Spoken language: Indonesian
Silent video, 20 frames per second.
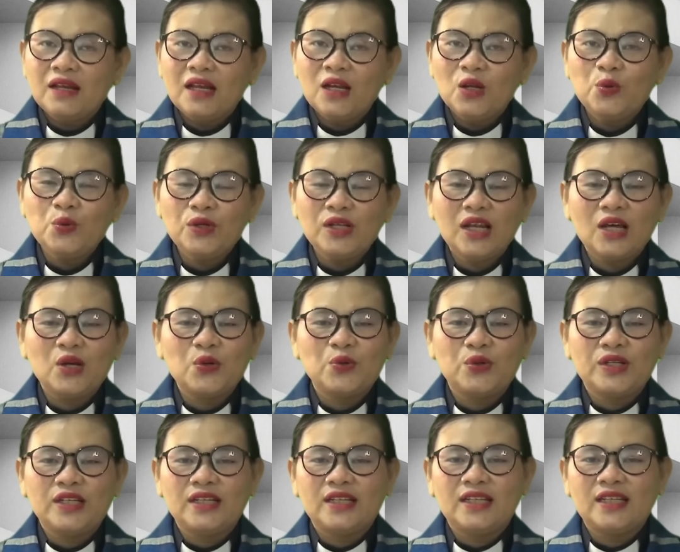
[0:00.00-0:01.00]
Melalui
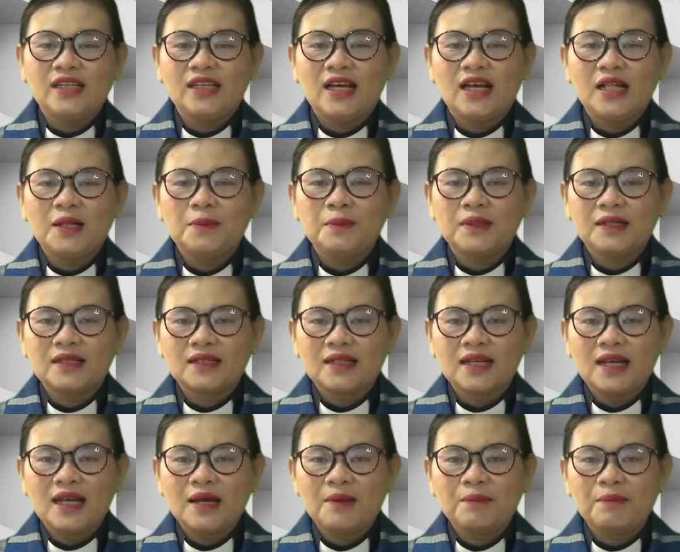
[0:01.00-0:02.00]
lagu ini, Albert
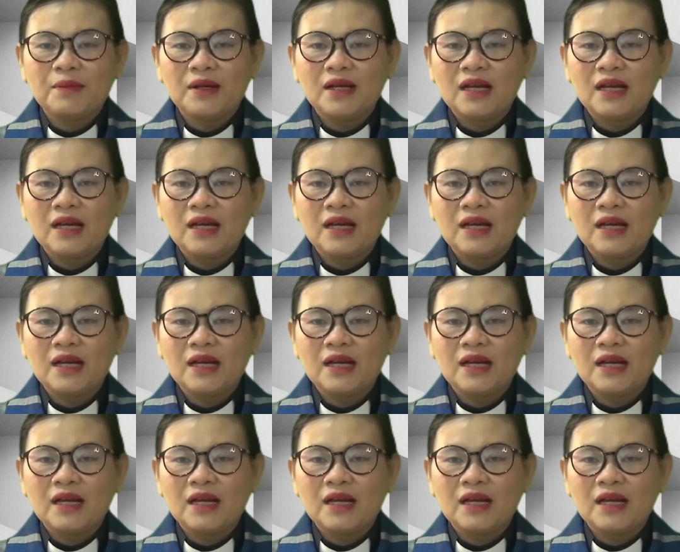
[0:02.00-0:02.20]
Knapp